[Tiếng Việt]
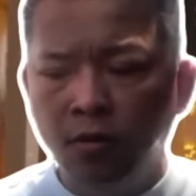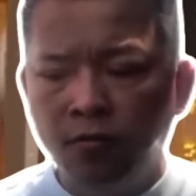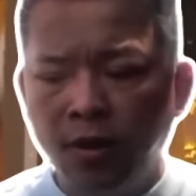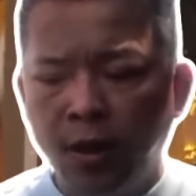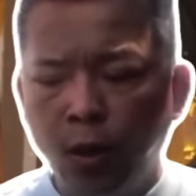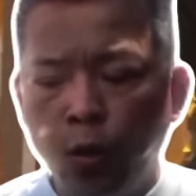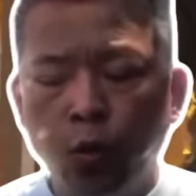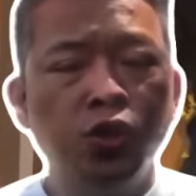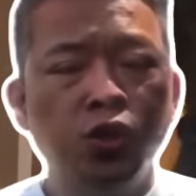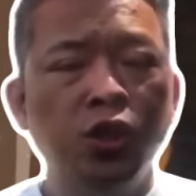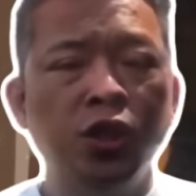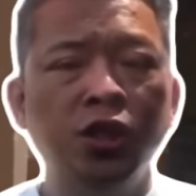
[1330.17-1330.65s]

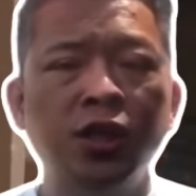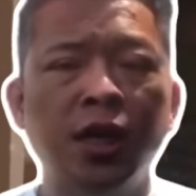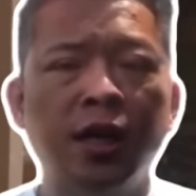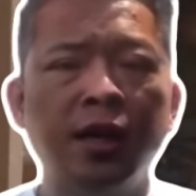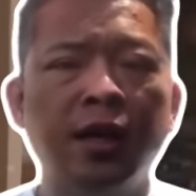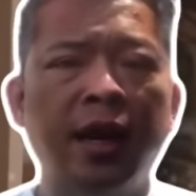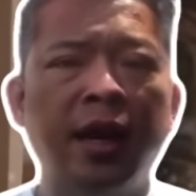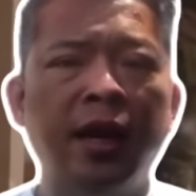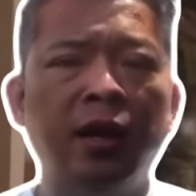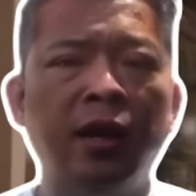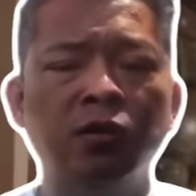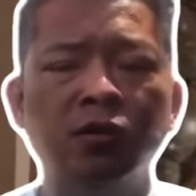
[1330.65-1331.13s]
và cuộc chiến
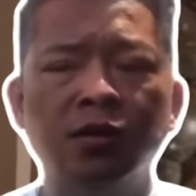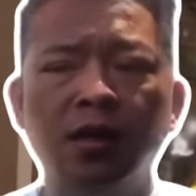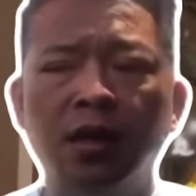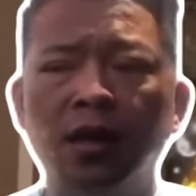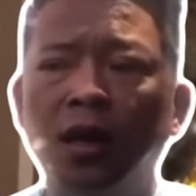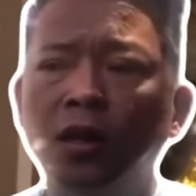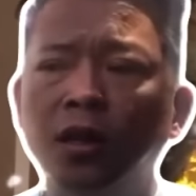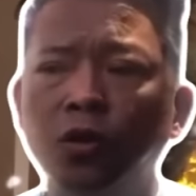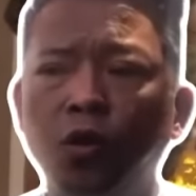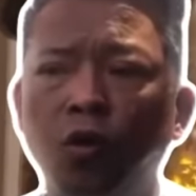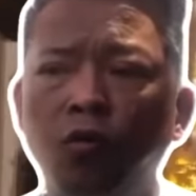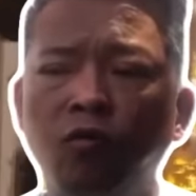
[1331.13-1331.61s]
tranh này nó sẽ
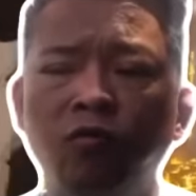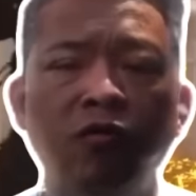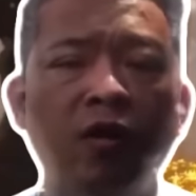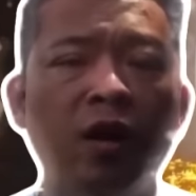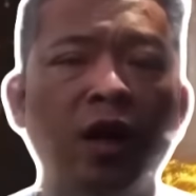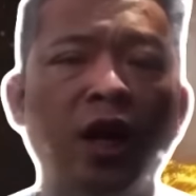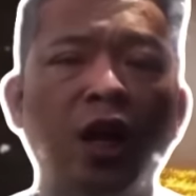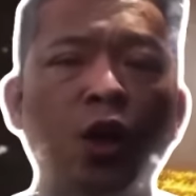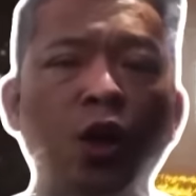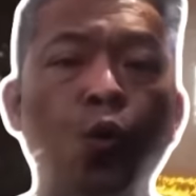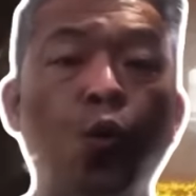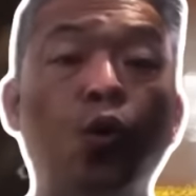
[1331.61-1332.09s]
kết thúc
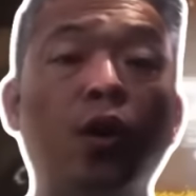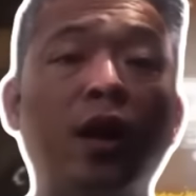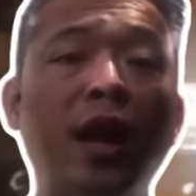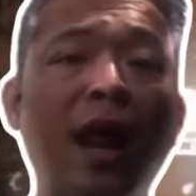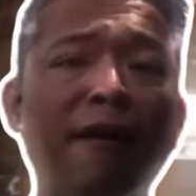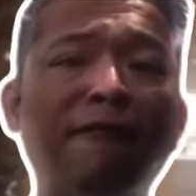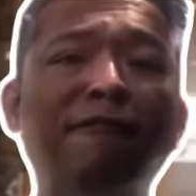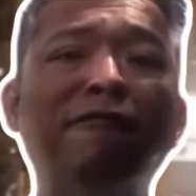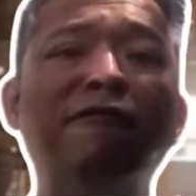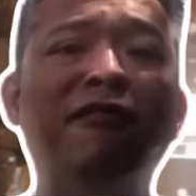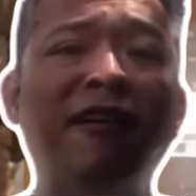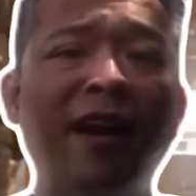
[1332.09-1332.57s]
với cái cuộc
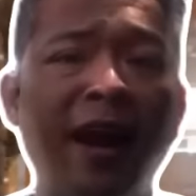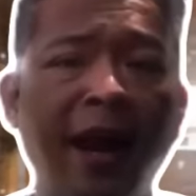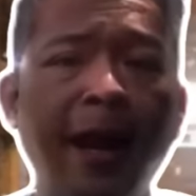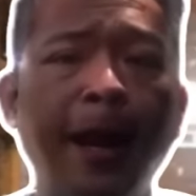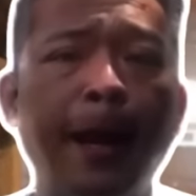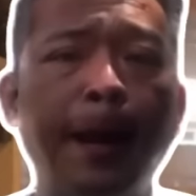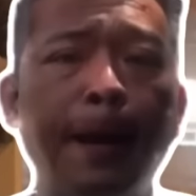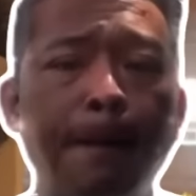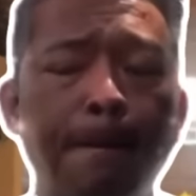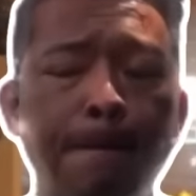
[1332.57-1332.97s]
đàm phán